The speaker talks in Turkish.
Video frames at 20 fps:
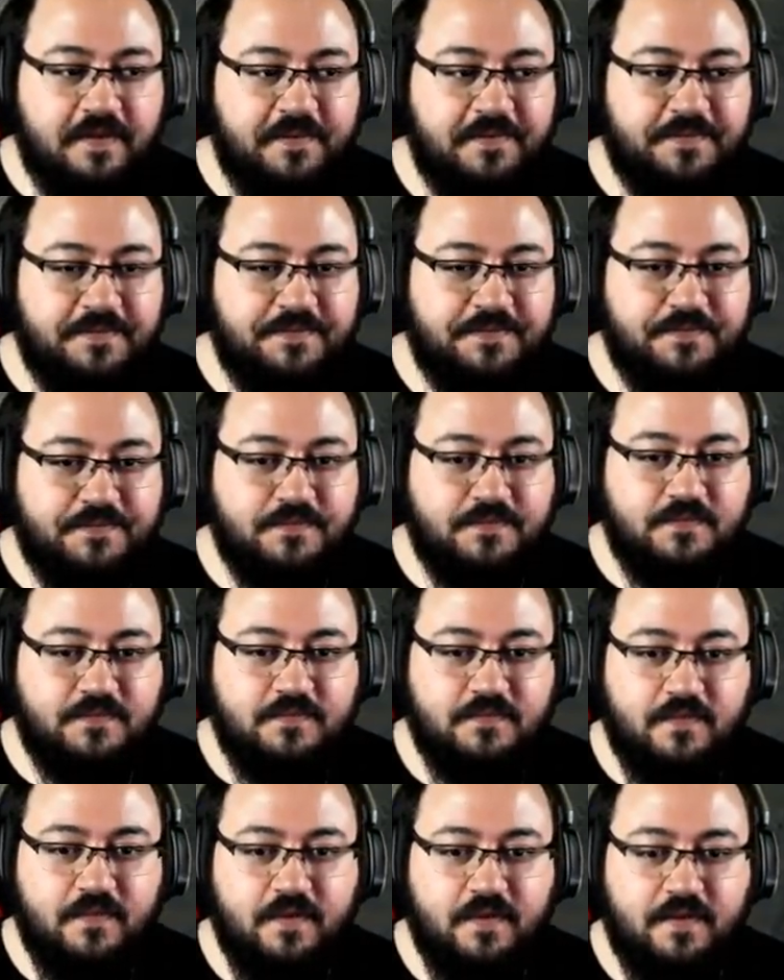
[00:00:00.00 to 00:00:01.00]
Abi.
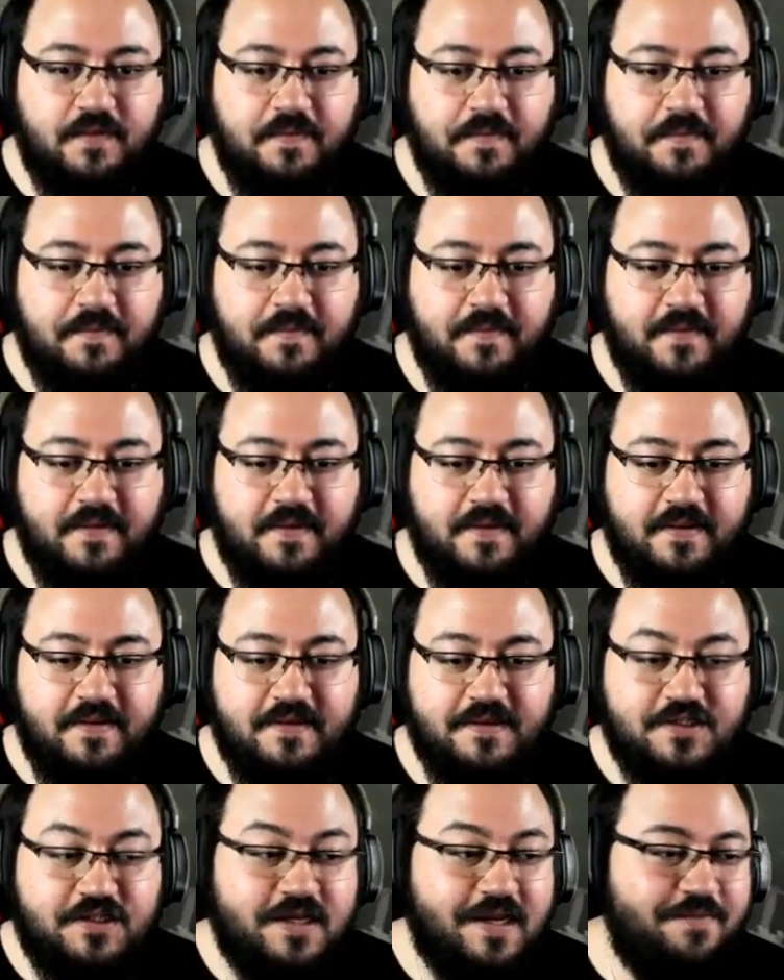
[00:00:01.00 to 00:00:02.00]

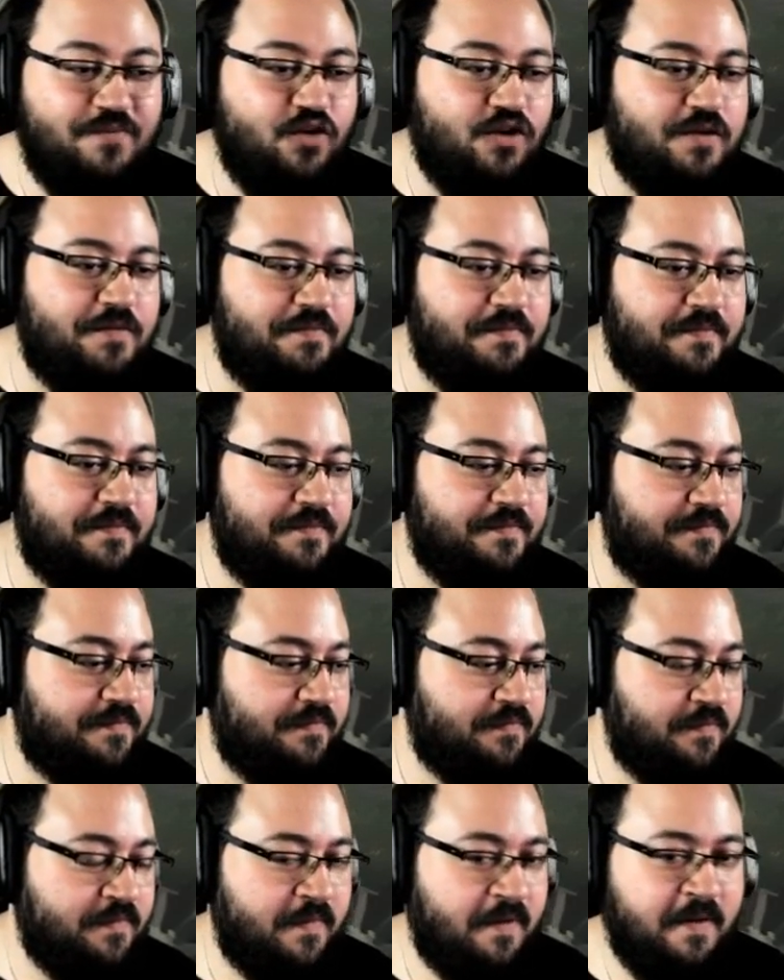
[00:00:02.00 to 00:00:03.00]
Çıkamıyorum. Ruh
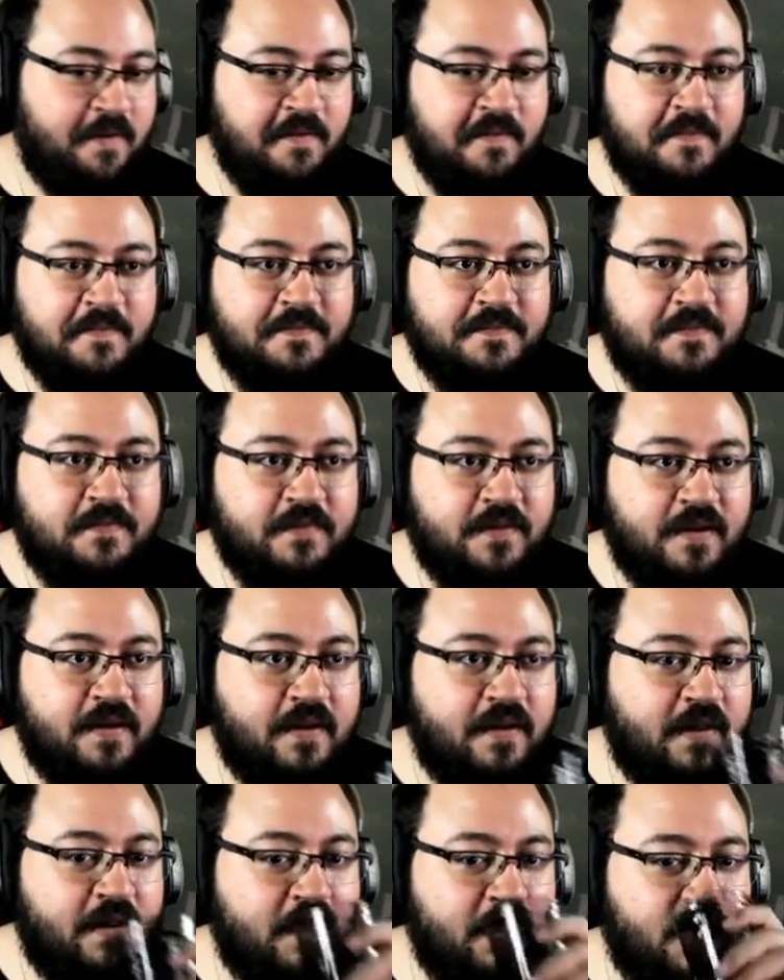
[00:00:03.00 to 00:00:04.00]
değil mi acaba ya
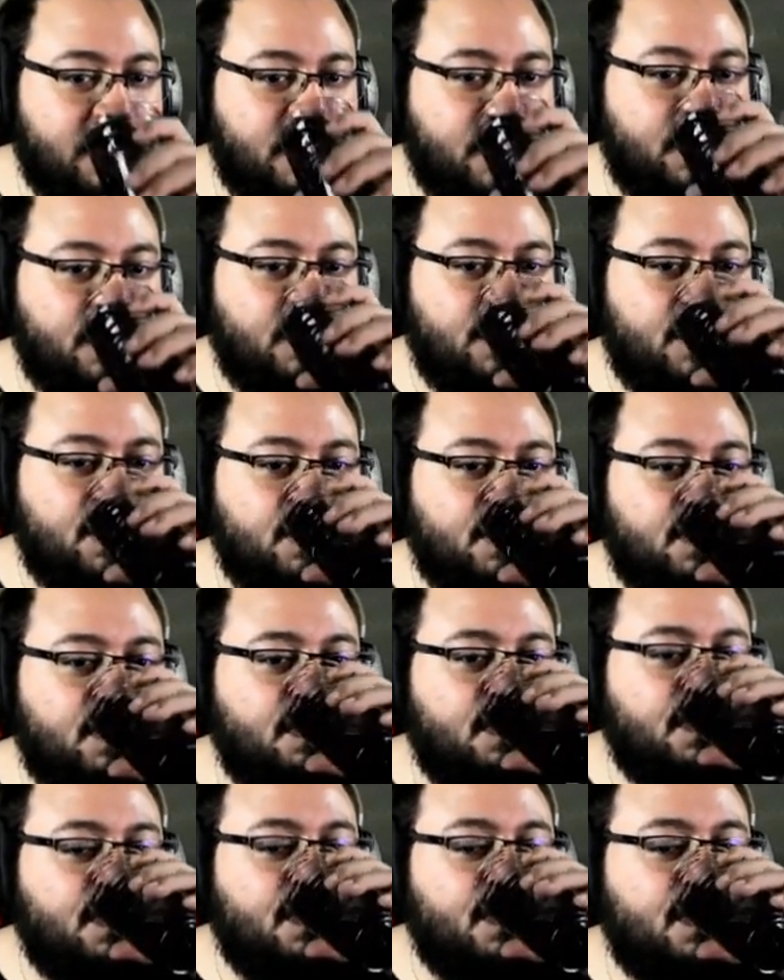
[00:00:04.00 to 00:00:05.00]
bizim? Ha?